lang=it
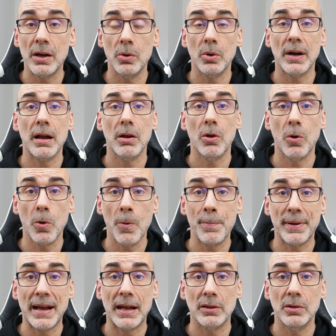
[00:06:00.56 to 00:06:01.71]
allora
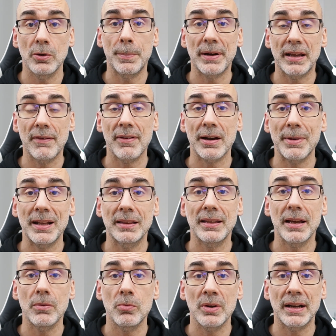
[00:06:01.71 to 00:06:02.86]
compratelo perché è
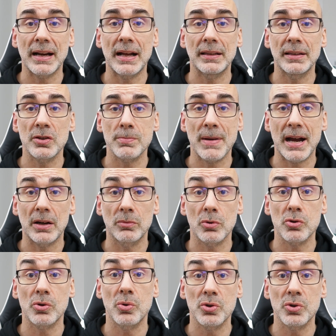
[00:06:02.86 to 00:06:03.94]
veramente un grande smartwatch.